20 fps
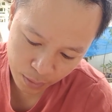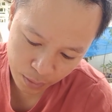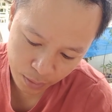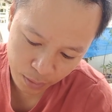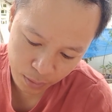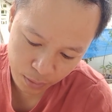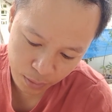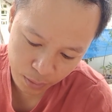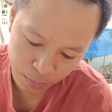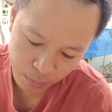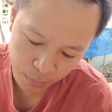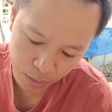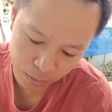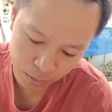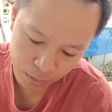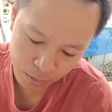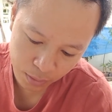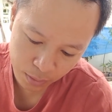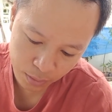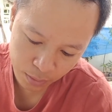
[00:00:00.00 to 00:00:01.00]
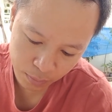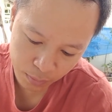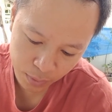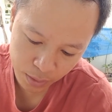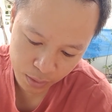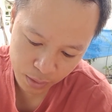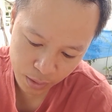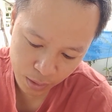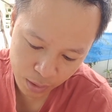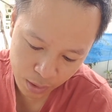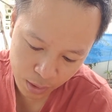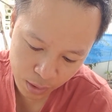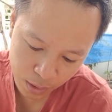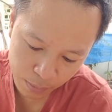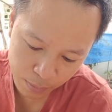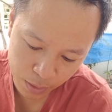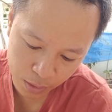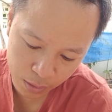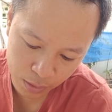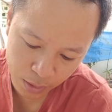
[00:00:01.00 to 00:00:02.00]
gửi tới mình mình rất là
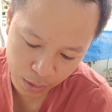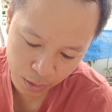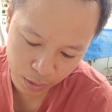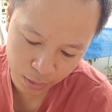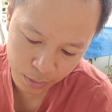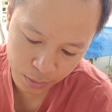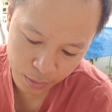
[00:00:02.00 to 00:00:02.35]
cảm ơn nhé